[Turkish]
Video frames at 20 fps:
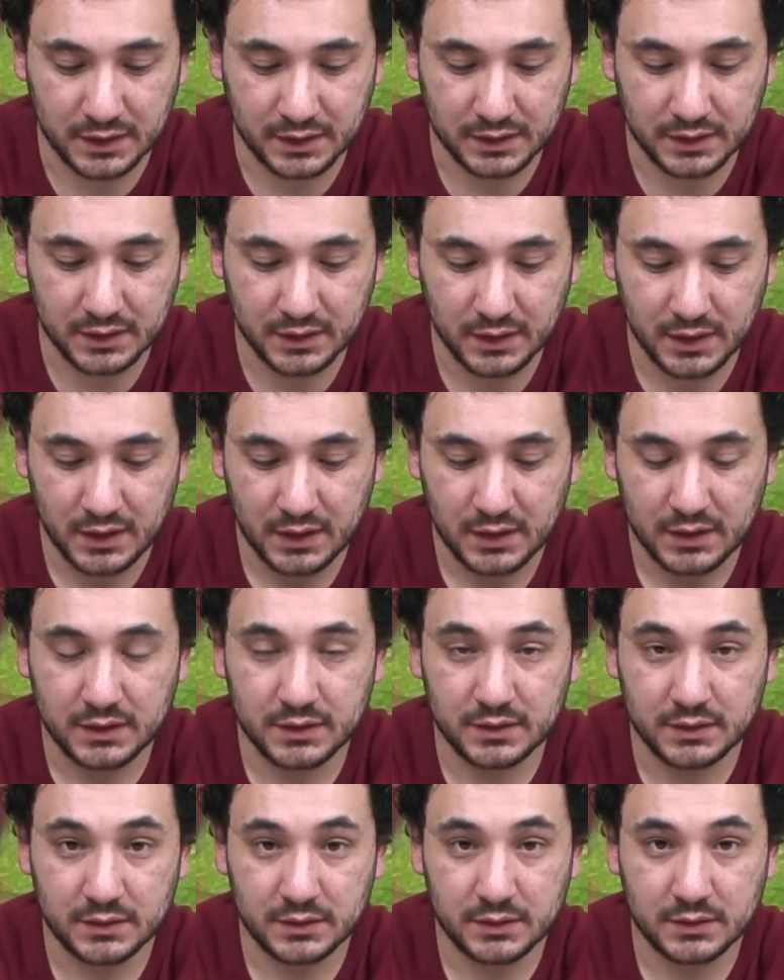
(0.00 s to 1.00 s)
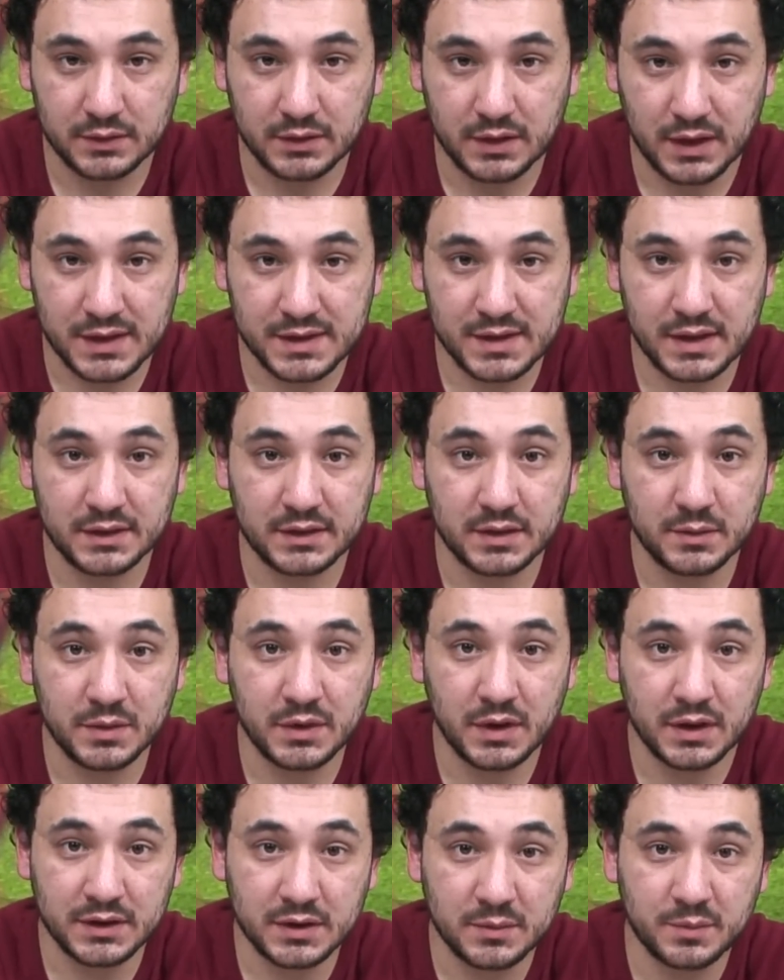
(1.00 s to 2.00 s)
Yani e,
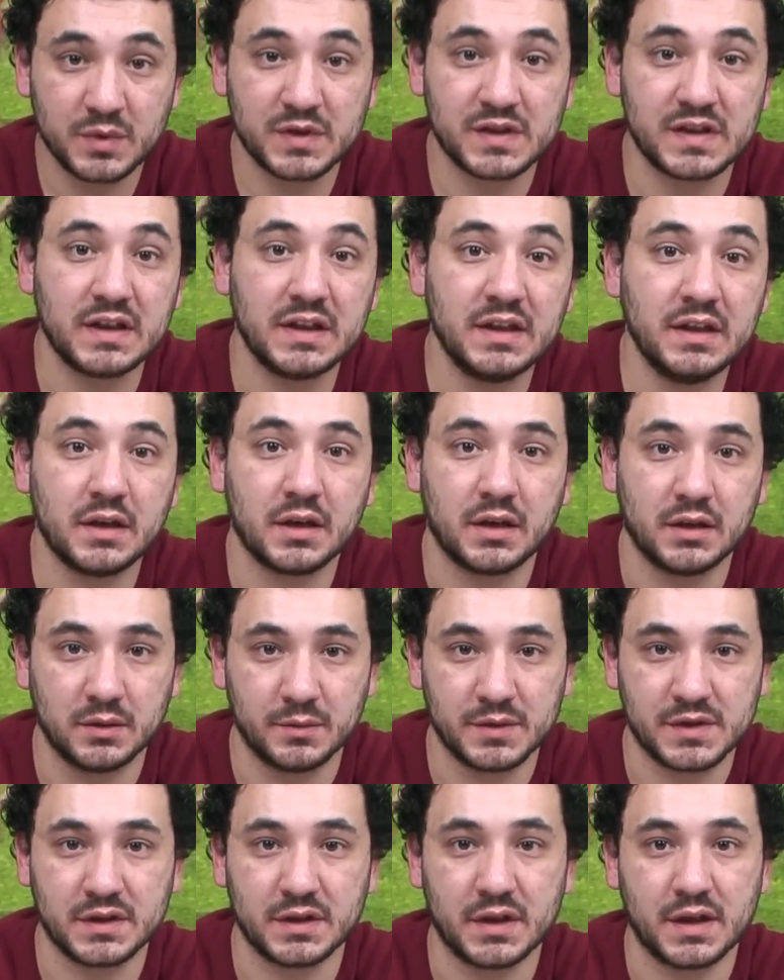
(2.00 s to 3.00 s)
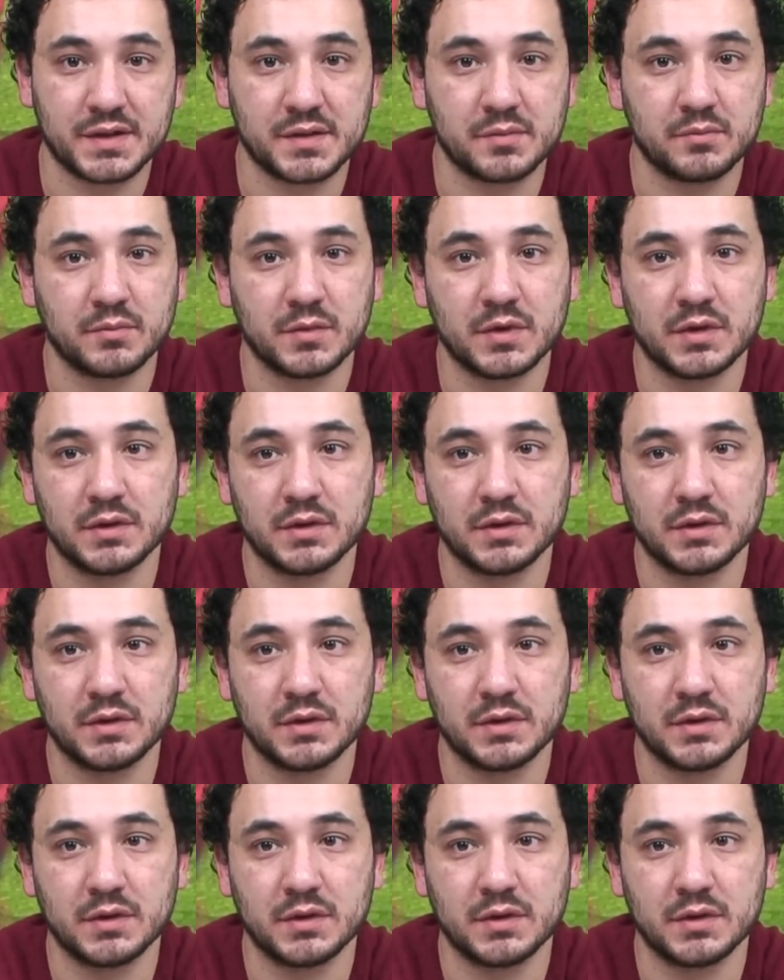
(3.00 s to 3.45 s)
Gaziantep'in artık bir seri yakalaması lazım.